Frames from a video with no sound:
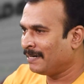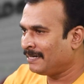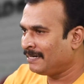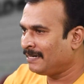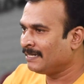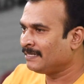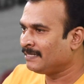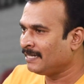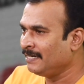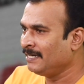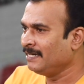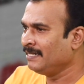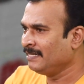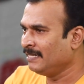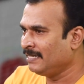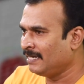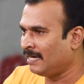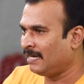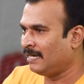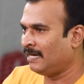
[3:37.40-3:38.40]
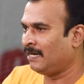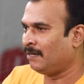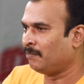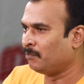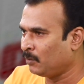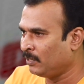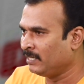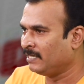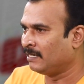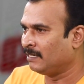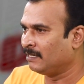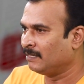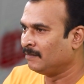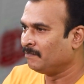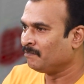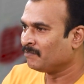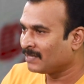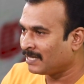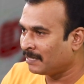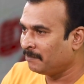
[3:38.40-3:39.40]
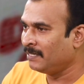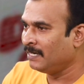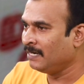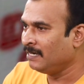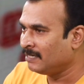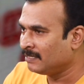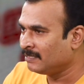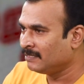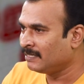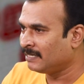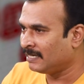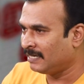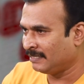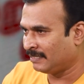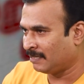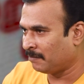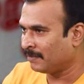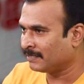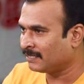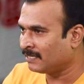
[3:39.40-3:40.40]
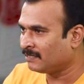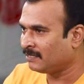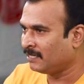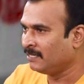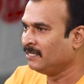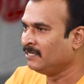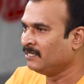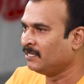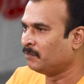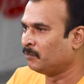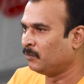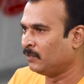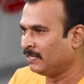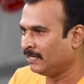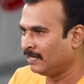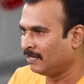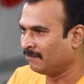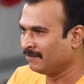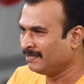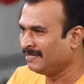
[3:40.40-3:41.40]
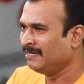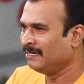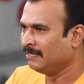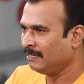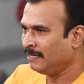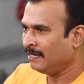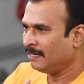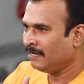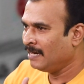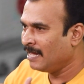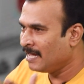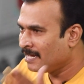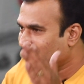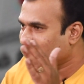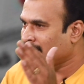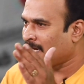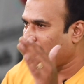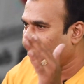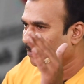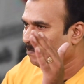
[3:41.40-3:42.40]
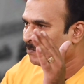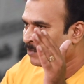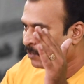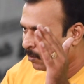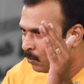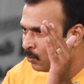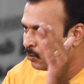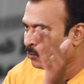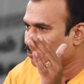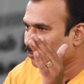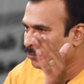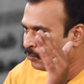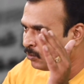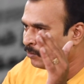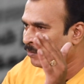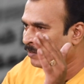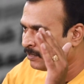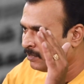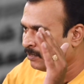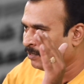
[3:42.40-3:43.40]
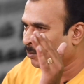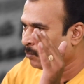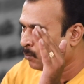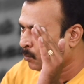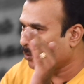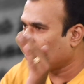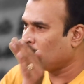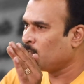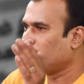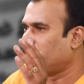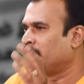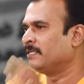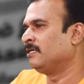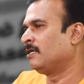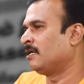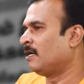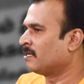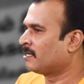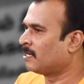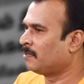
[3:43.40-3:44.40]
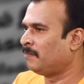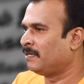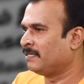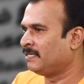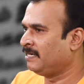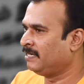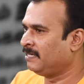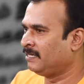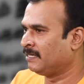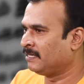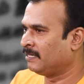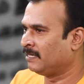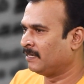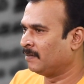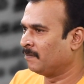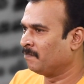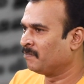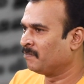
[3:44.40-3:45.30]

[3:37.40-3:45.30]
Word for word: மற்ற தென்னிந்திய மொழிகள் தமிழிலிருந்து கிடைத்த மற்ற தென்னிந்திய மொழிகளை வந்து லேசாக ஒரு சுற்று வந்து குறைவுபடுத்தி காட்டுற மாதிரி இருக்குது